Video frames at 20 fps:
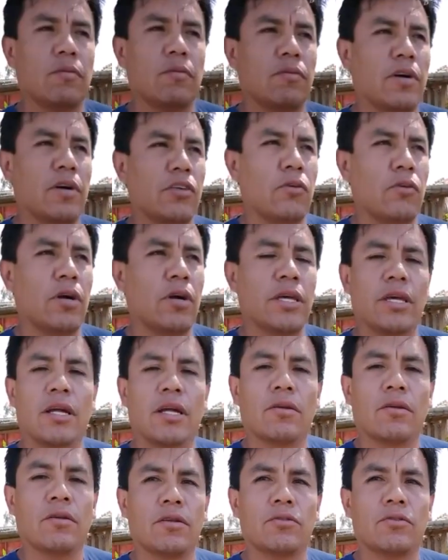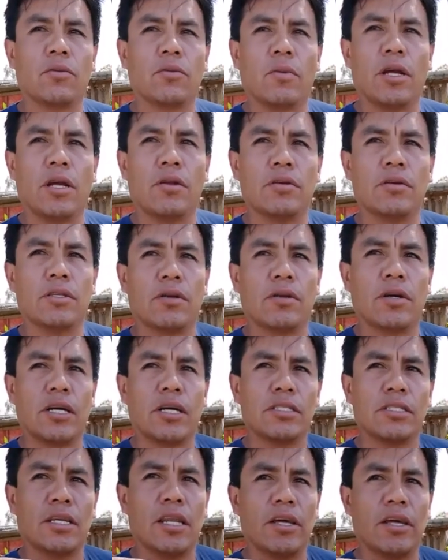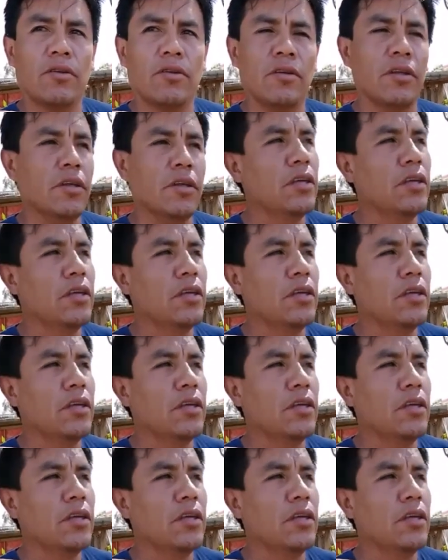falló ahí algo en su vuelo, se lo cancelaron